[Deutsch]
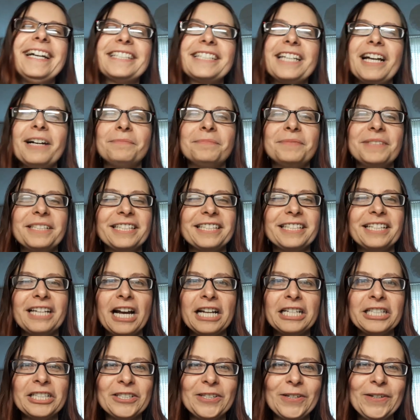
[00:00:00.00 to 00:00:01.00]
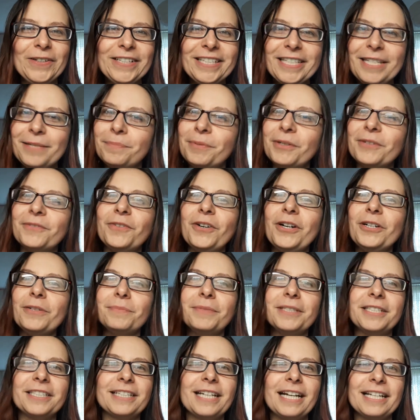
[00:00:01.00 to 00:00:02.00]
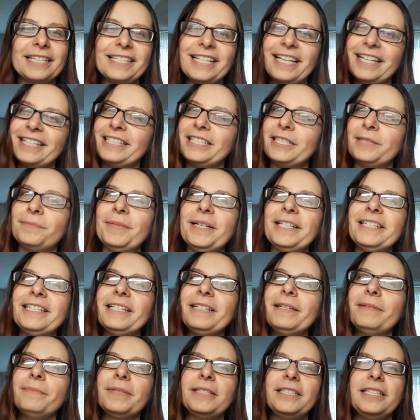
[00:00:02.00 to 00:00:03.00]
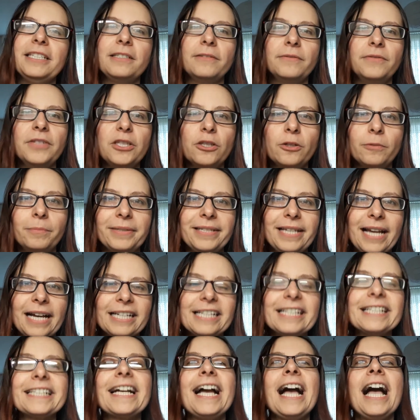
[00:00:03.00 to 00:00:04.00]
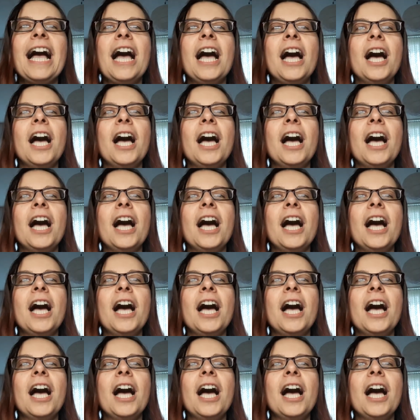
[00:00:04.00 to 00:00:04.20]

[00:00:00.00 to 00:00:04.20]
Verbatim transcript: Ich habe dich ganz doll lieb und wollte mich ganz herzlich bei dir mit diesem Video bedanken